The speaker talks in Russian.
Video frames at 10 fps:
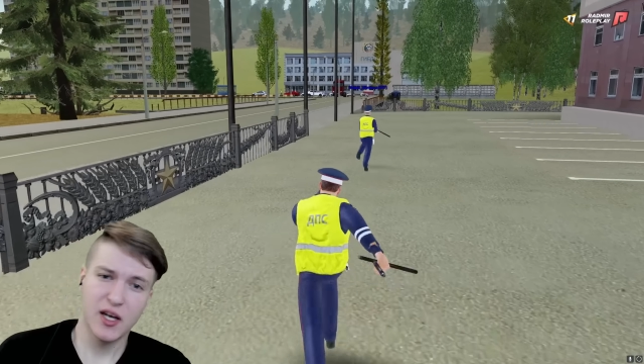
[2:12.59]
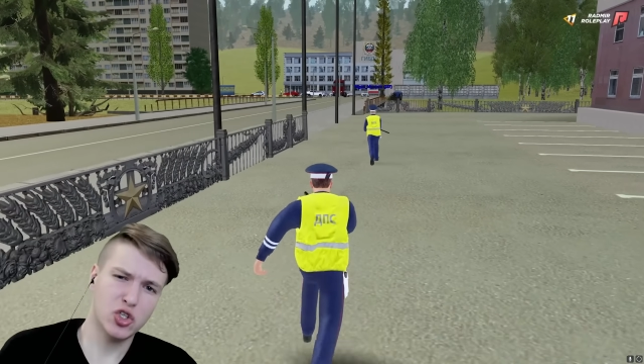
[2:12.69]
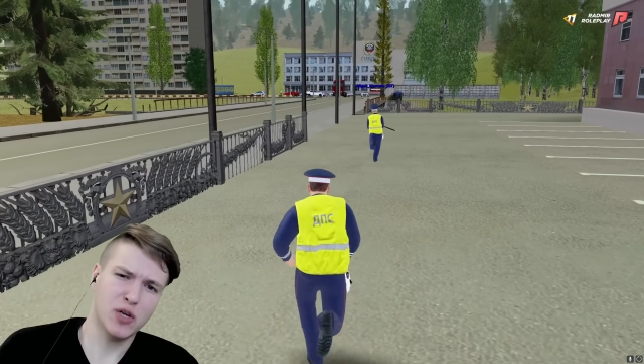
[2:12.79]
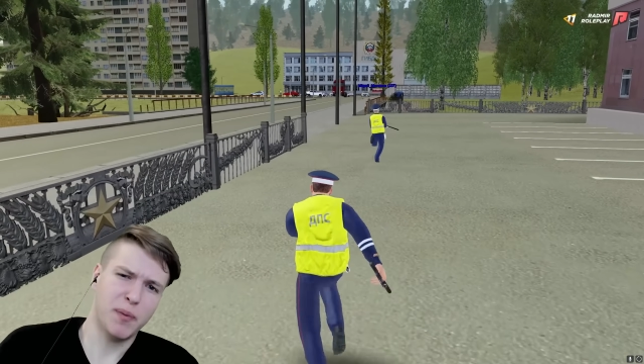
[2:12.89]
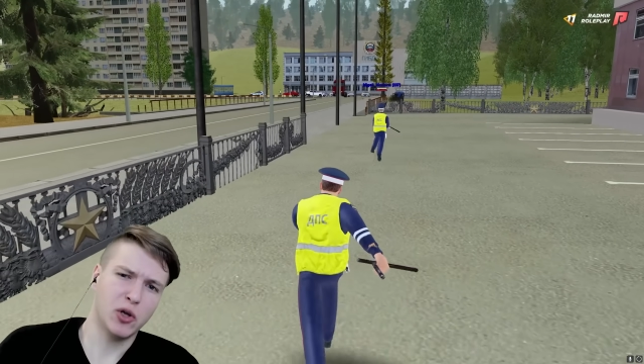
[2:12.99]

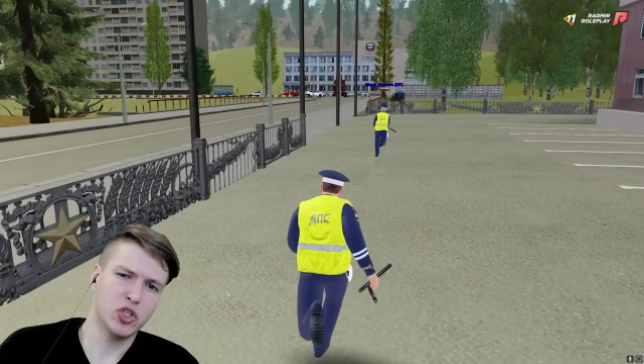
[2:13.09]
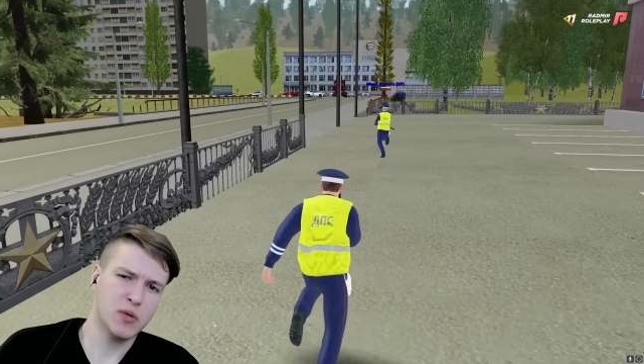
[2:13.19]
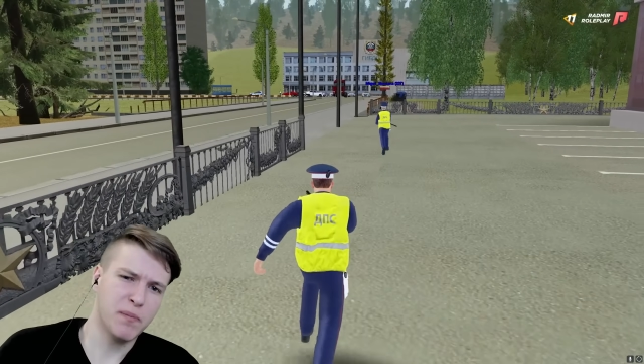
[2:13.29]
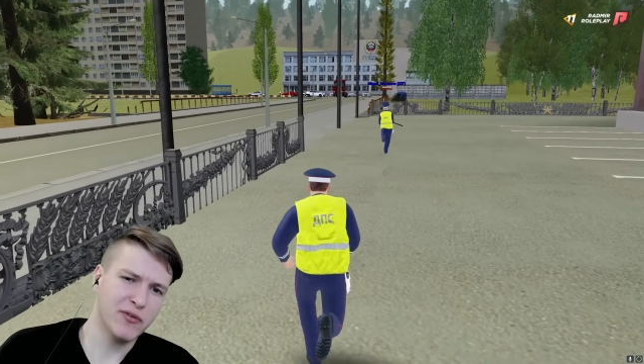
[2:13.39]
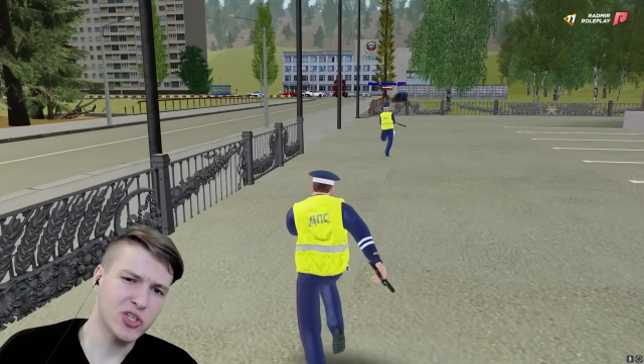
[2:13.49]
еще и
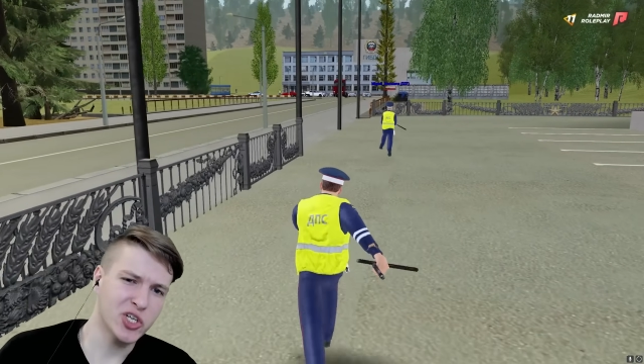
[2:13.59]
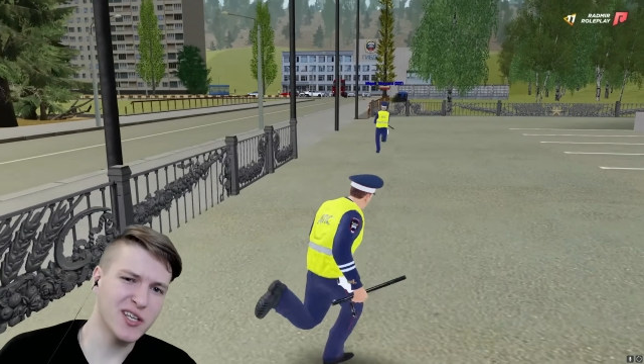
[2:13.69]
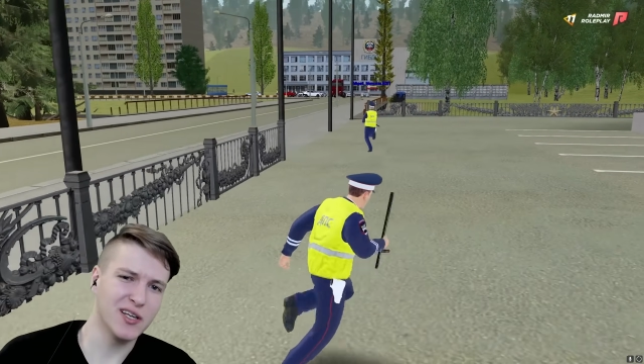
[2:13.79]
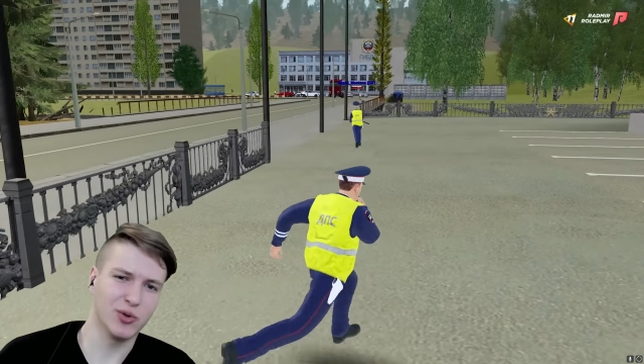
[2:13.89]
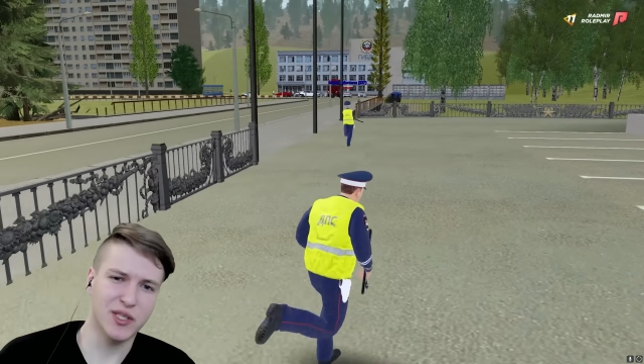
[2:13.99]
получим
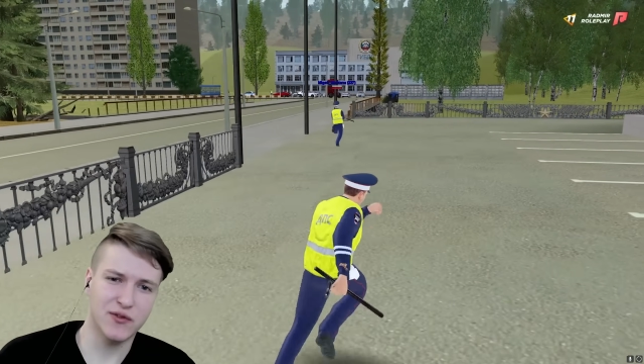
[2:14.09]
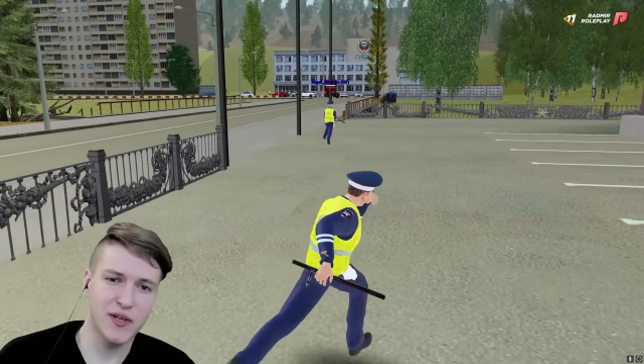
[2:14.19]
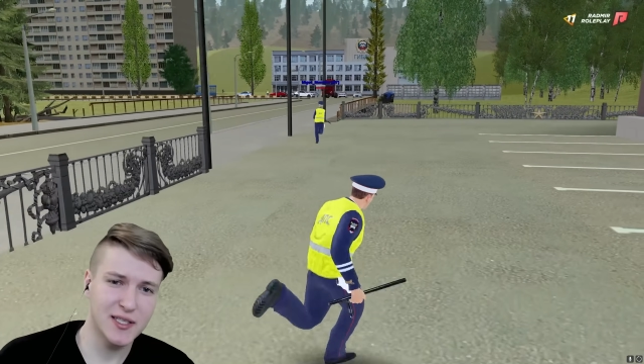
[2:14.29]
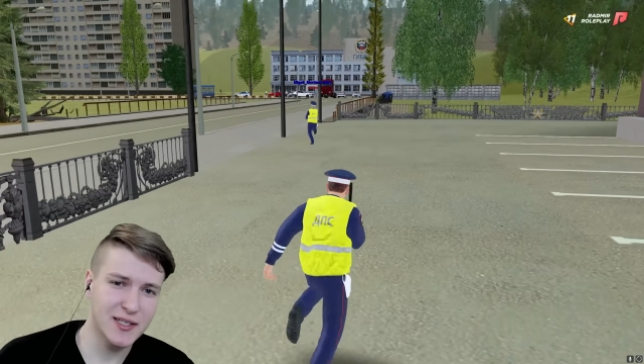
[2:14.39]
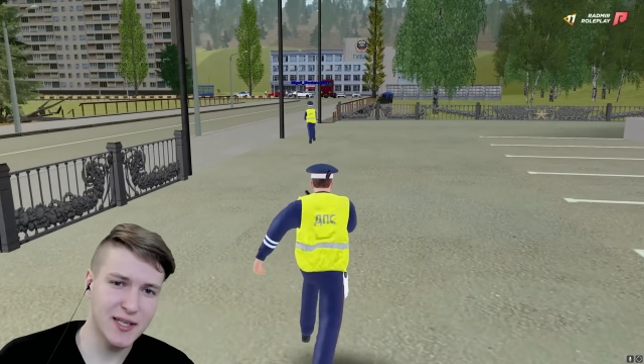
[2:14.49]
повышение, у нас
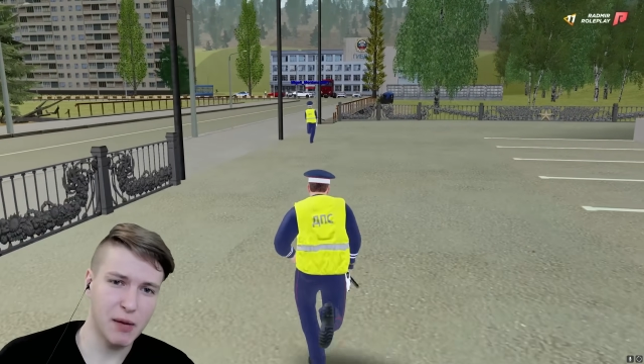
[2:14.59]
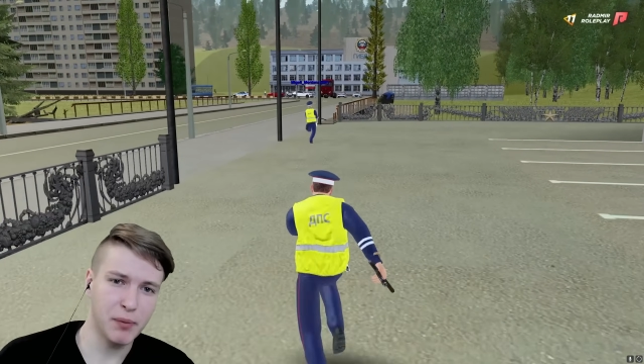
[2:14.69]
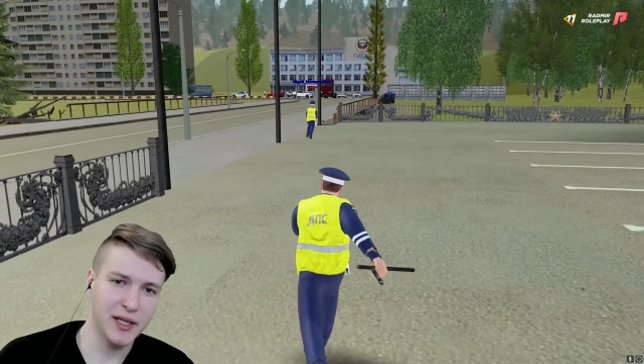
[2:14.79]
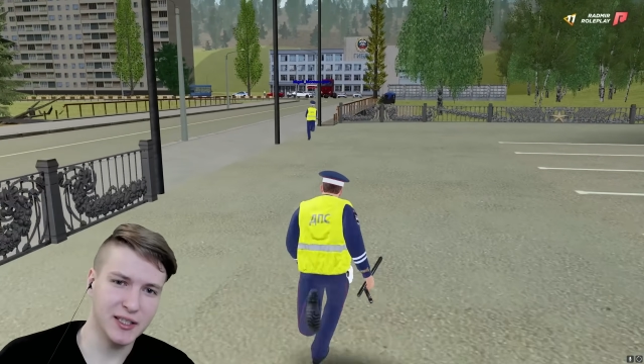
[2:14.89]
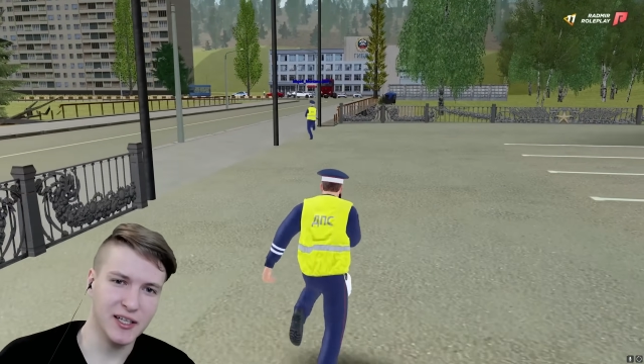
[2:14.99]
вырастет
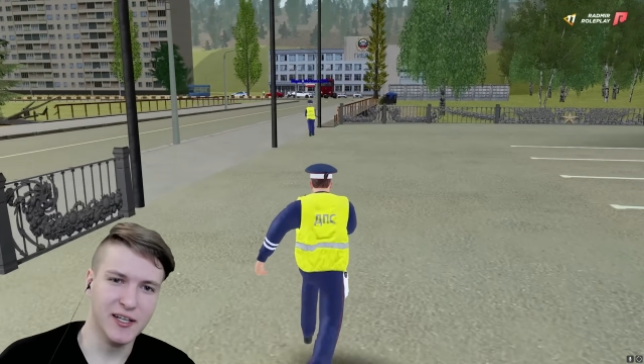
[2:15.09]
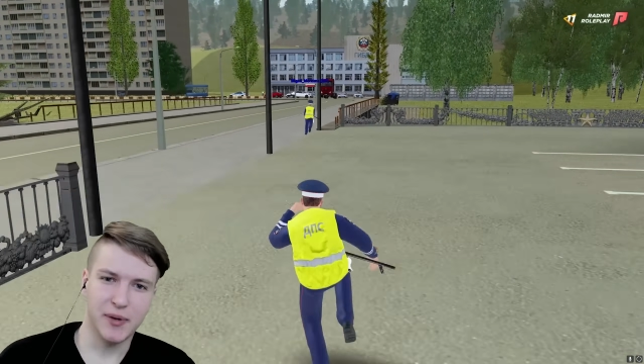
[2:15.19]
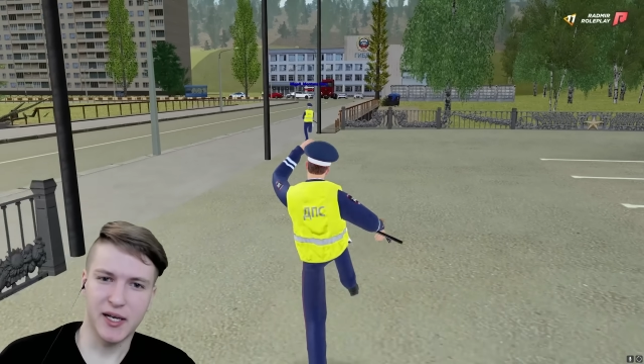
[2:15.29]
зарплата,